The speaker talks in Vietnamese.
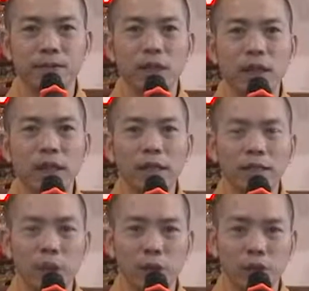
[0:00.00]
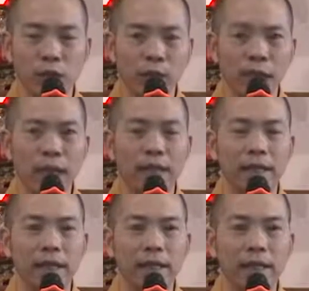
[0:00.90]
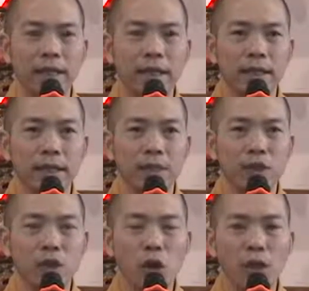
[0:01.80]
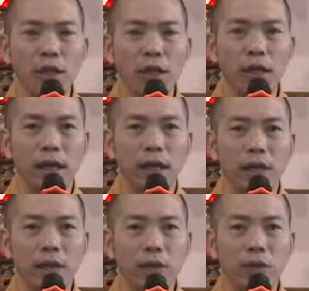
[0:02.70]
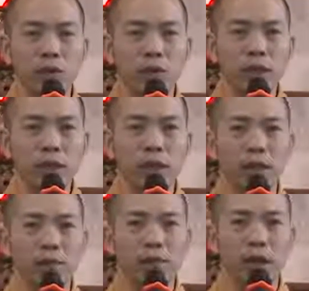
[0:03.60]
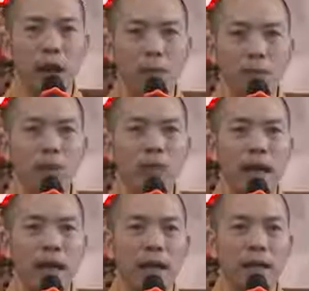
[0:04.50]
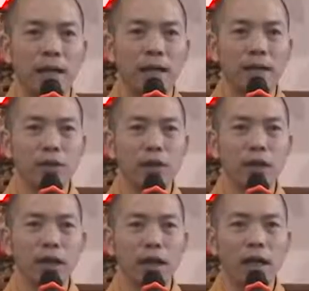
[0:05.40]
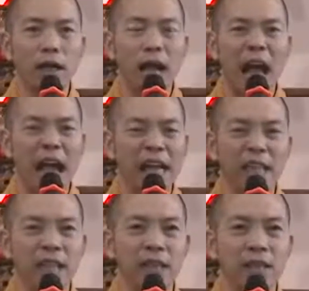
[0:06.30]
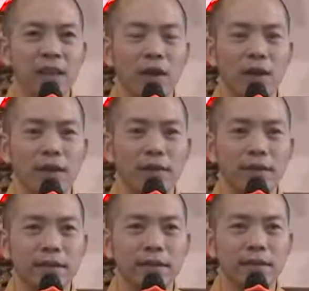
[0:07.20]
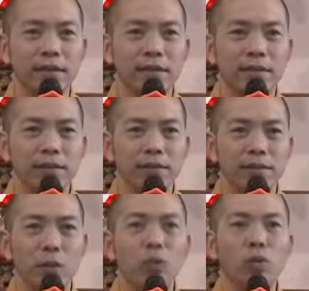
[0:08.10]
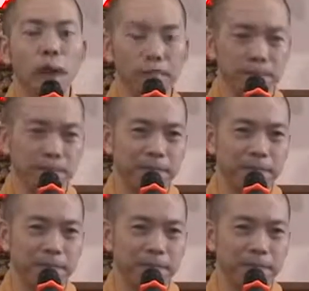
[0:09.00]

Cho nên cái từ điều chỉnh này mà so với lại cái chuyên ngữ Phật học của chúng ta có nghĩa là hai chữ thôi, không? Tu tập.